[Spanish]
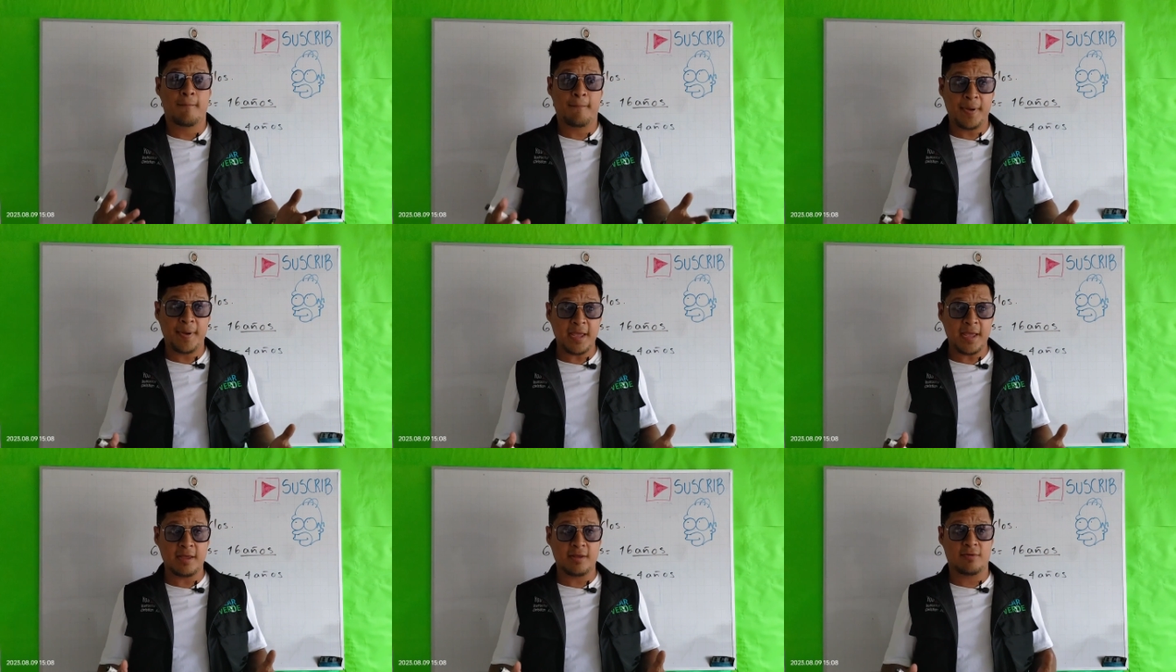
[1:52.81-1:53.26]

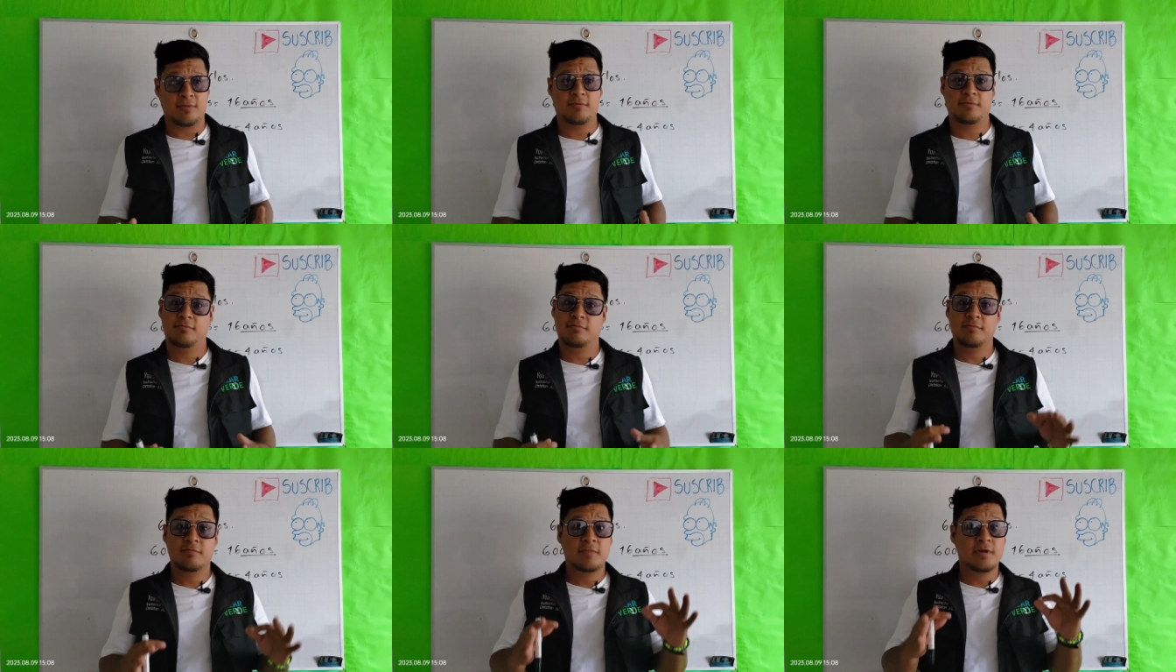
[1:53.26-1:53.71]

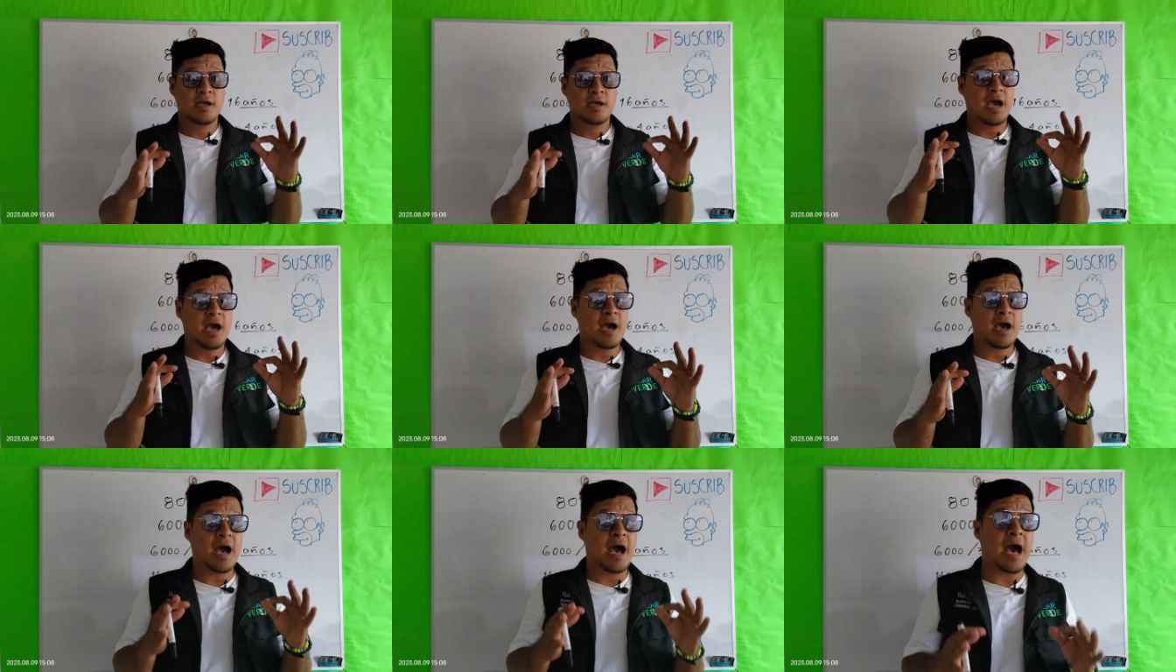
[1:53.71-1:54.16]
Pero,
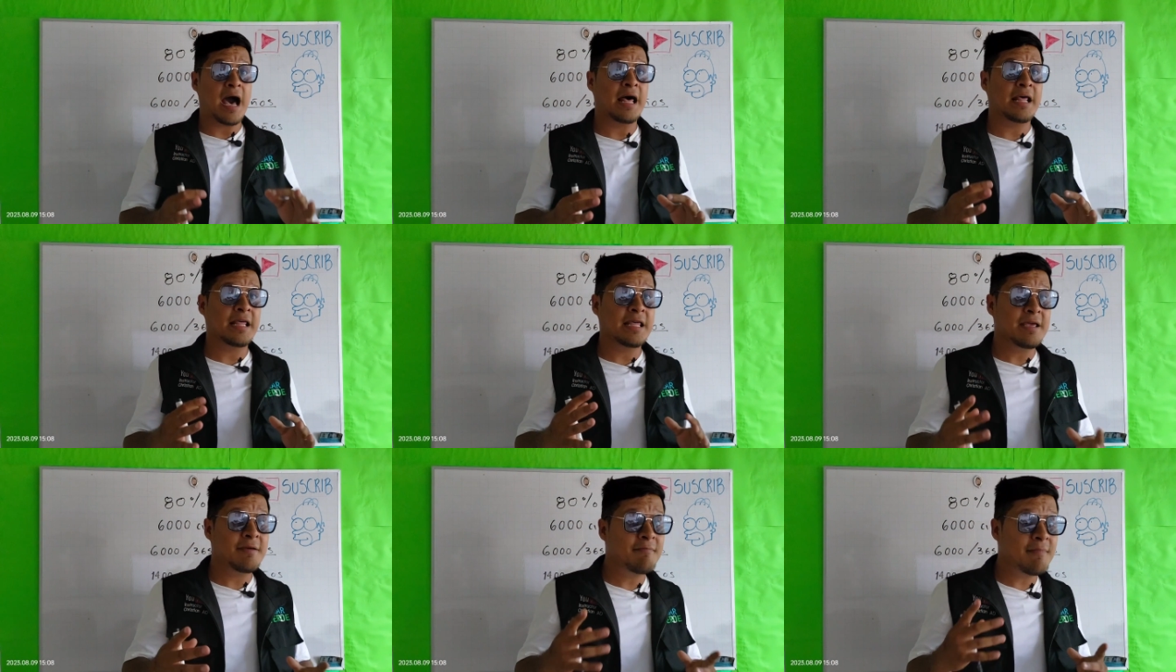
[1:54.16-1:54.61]

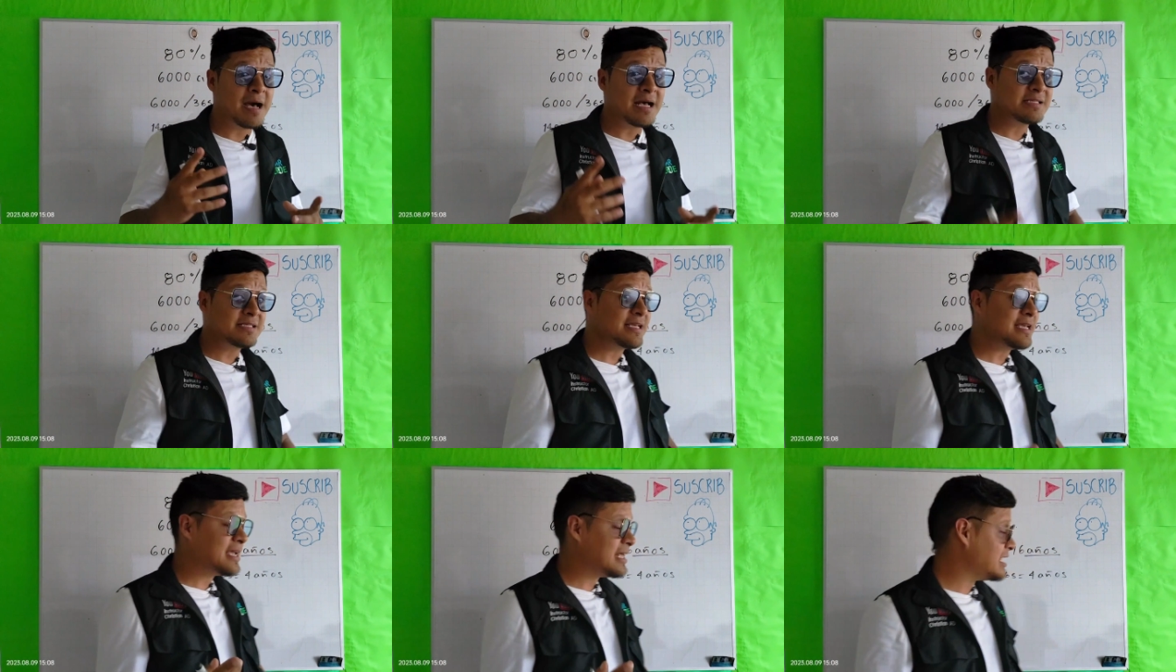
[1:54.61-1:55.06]

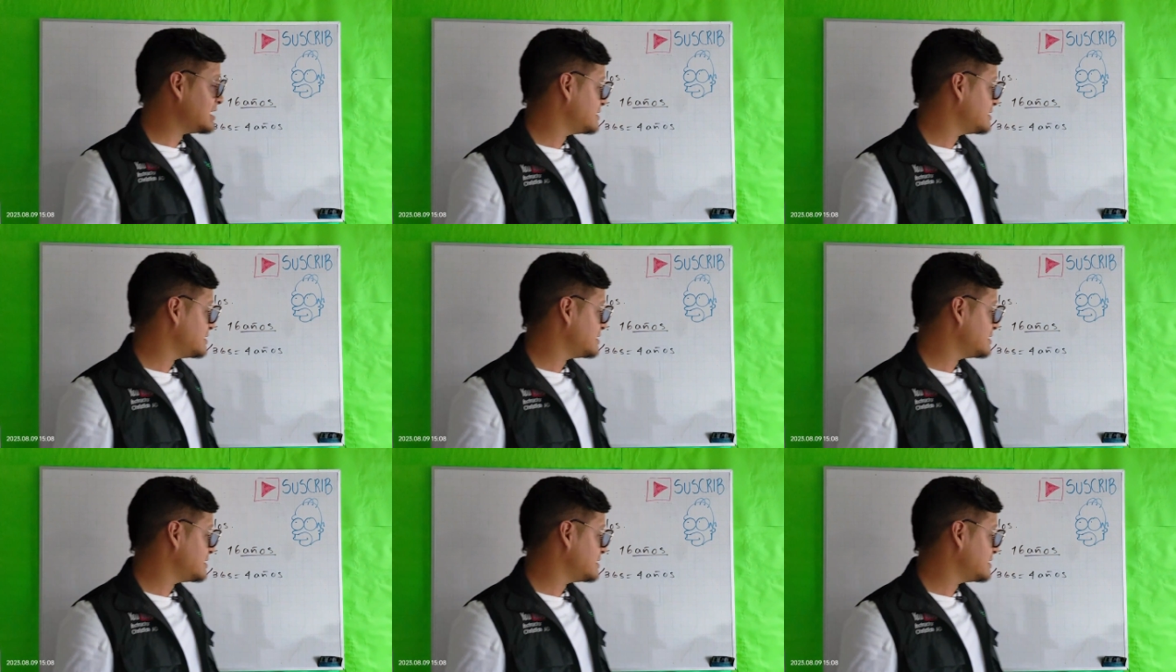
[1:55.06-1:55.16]
además de que